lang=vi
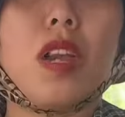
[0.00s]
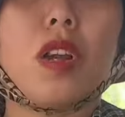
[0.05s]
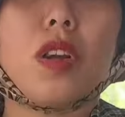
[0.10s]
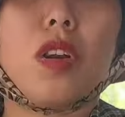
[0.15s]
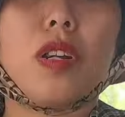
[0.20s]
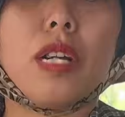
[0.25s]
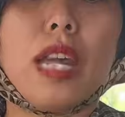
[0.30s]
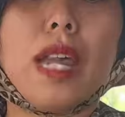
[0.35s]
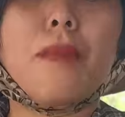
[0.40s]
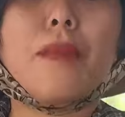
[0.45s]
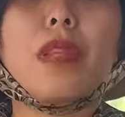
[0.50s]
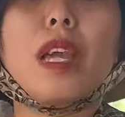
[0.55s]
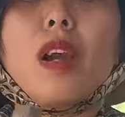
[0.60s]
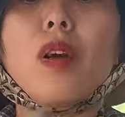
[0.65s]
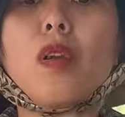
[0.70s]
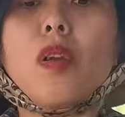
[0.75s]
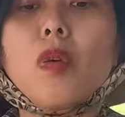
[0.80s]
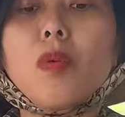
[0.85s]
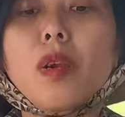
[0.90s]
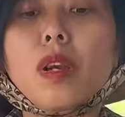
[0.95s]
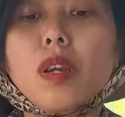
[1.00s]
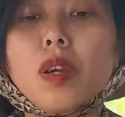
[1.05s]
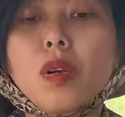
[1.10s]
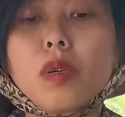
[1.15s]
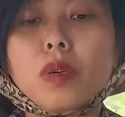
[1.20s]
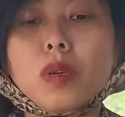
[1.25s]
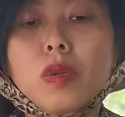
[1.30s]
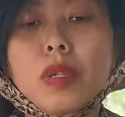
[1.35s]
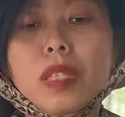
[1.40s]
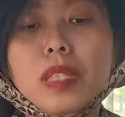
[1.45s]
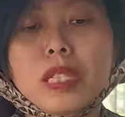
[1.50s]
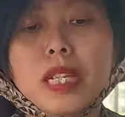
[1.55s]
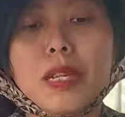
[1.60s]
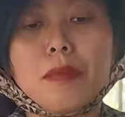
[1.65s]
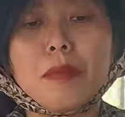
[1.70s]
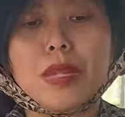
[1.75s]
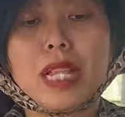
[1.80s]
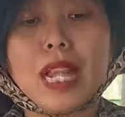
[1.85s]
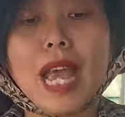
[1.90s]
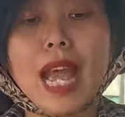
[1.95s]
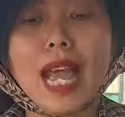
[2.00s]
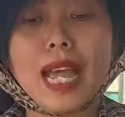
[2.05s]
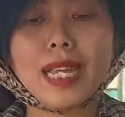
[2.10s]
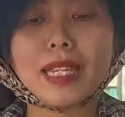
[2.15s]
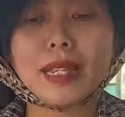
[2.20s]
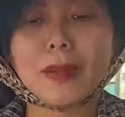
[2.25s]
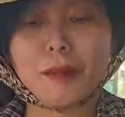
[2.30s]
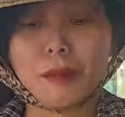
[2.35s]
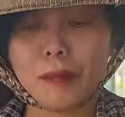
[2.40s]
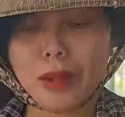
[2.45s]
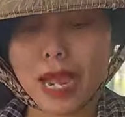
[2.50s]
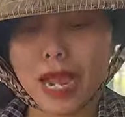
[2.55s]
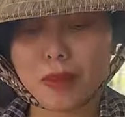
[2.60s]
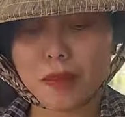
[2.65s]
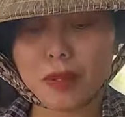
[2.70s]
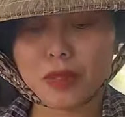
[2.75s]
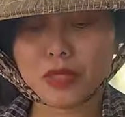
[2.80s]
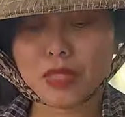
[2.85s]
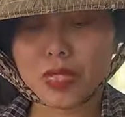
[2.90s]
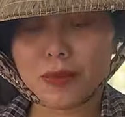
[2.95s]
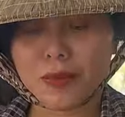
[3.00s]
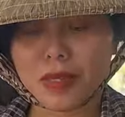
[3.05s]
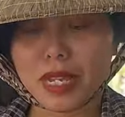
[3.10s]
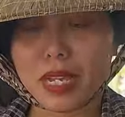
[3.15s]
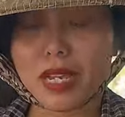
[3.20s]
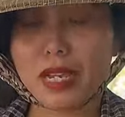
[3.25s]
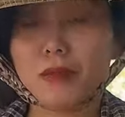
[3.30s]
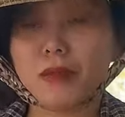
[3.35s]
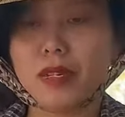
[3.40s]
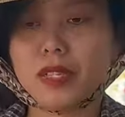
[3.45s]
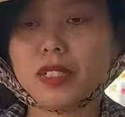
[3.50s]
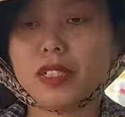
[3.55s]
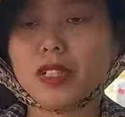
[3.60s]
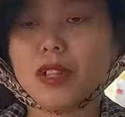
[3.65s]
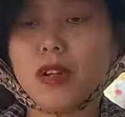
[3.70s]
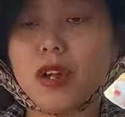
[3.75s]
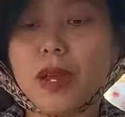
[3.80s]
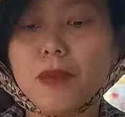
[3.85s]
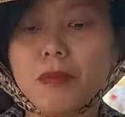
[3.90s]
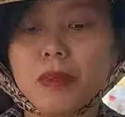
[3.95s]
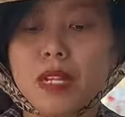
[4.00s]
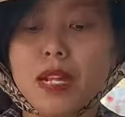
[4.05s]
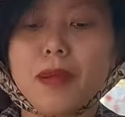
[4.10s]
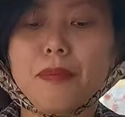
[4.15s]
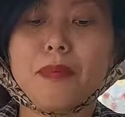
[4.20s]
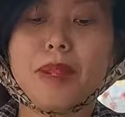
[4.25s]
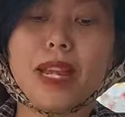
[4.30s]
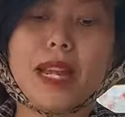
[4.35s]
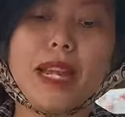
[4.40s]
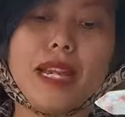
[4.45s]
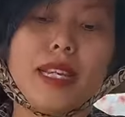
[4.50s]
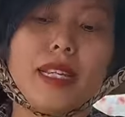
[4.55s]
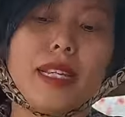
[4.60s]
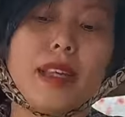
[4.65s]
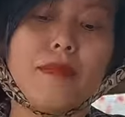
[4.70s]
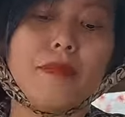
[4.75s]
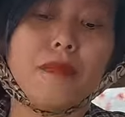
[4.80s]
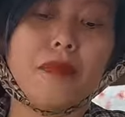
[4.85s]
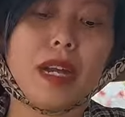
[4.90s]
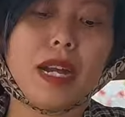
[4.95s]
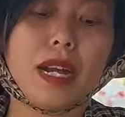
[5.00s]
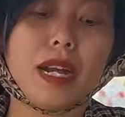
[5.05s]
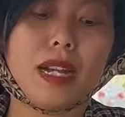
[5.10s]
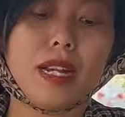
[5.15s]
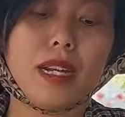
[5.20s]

Con này em giao lưu với cô chú anh chị mình là 230 bao ship nha. Mã số 25 là 230.